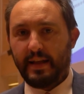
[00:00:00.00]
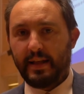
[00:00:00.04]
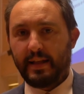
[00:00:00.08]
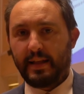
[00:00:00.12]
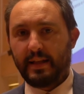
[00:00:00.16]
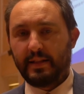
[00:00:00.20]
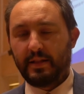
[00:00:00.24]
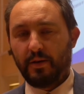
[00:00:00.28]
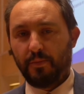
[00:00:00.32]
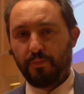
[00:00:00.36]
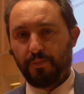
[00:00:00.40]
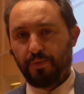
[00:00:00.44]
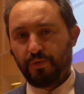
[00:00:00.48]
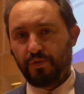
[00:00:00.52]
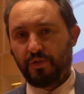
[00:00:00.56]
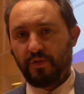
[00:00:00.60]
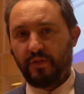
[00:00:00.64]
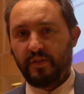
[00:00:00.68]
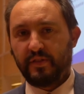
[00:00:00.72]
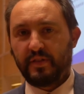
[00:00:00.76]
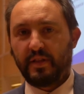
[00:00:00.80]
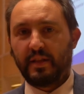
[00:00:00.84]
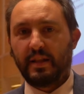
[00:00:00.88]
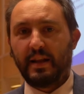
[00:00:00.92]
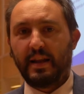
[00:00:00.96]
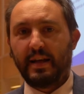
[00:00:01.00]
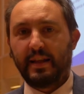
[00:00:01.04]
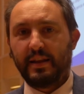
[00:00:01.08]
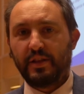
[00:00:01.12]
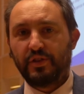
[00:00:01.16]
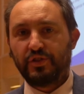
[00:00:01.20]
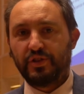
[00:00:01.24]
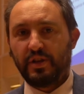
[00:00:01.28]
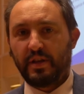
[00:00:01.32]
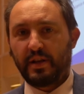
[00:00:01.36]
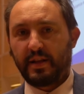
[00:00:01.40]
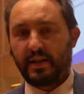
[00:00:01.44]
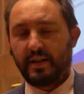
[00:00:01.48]
e che da un punto di vista della
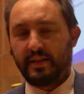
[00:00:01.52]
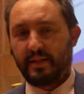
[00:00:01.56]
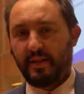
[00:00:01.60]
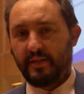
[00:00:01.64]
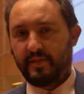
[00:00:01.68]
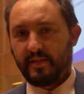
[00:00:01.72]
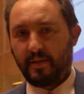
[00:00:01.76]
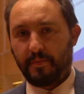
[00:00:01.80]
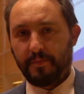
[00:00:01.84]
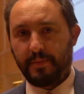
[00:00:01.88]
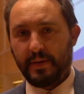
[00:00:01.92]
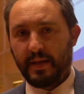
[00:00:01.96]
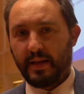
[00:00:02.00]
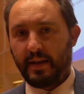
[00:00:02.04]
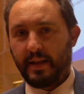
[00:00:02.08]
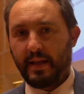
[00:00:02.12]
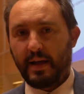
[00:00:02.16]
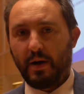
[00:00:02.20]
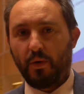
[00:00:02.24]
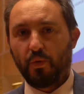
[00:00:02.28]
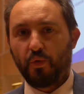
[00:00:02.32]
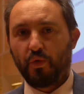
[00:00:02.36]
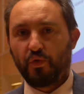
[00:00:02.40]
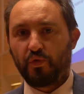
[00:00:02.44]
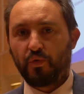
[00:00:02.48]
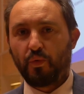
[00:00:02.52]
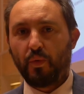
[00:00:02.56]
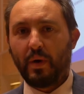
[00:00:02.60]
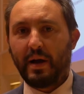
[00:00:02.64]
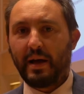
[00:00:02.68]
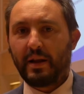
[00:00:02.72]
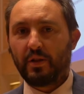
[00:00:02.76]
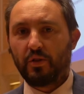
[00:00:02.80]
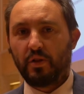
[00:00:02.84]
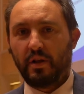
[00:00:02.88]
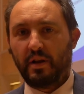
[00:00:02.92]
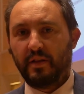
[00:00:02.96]
ricerca e dei saperi ha uno sguardo a